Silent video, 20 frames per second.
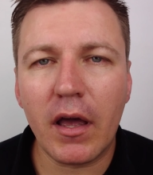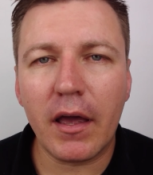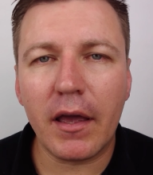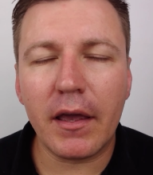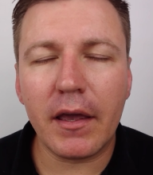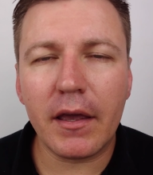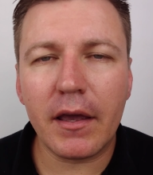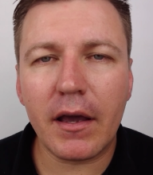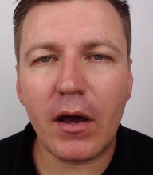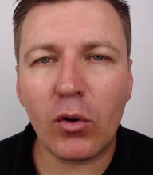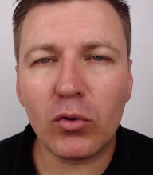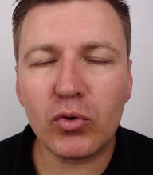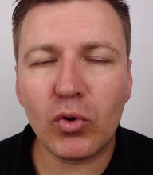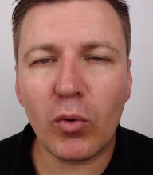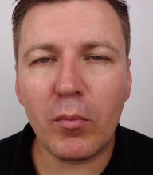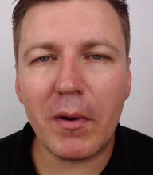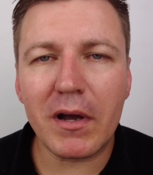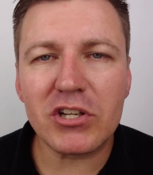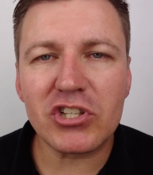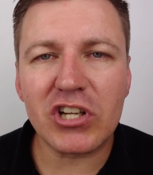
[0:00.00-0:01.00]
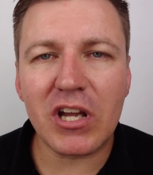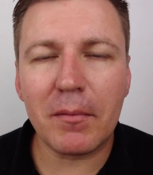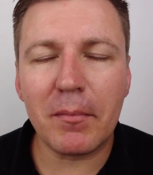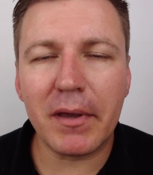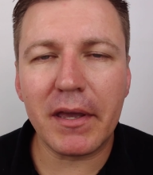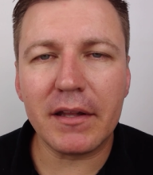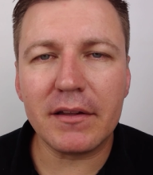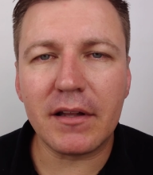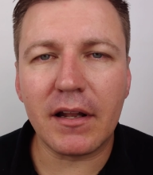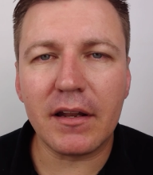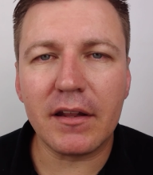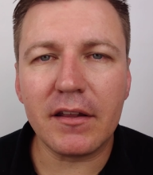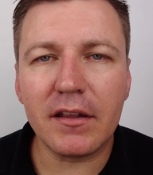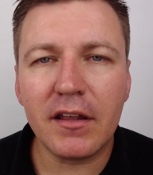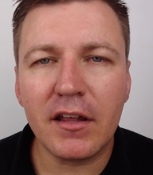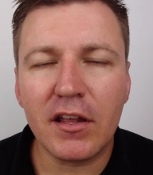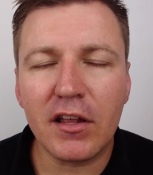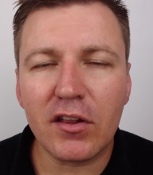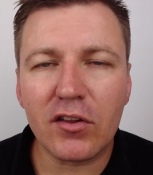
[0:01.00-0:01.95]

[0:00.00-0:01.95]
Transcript: é, automaticamente ali,